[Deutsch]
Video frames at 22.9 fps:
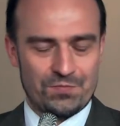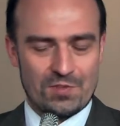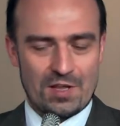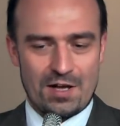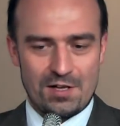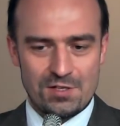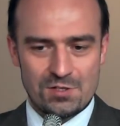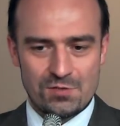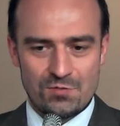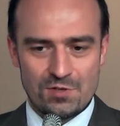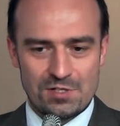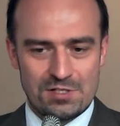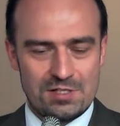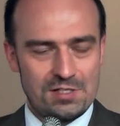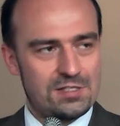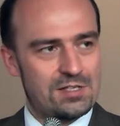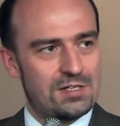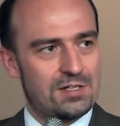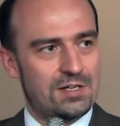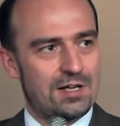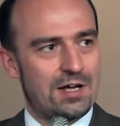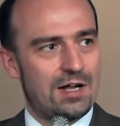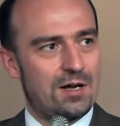Also was die
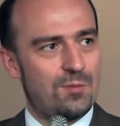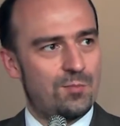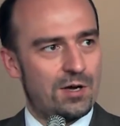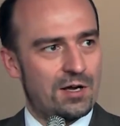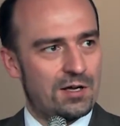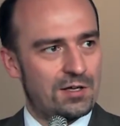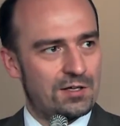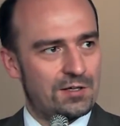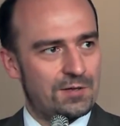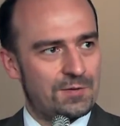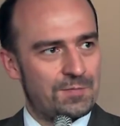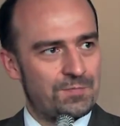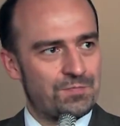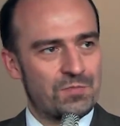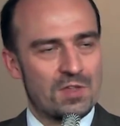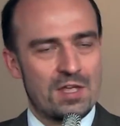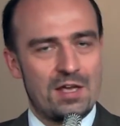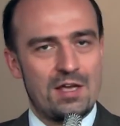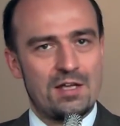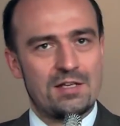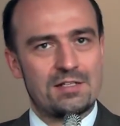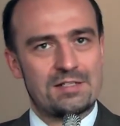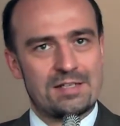Zentralbank
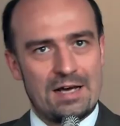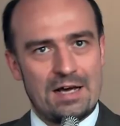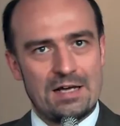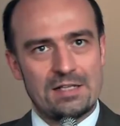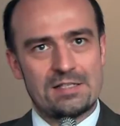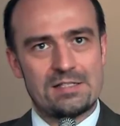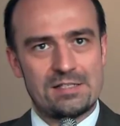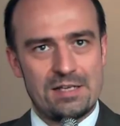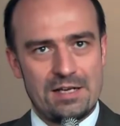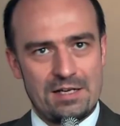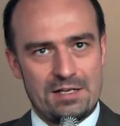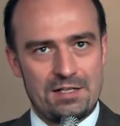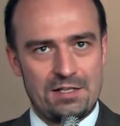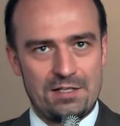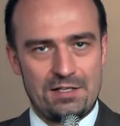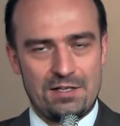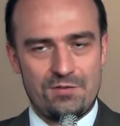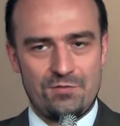tatsächlich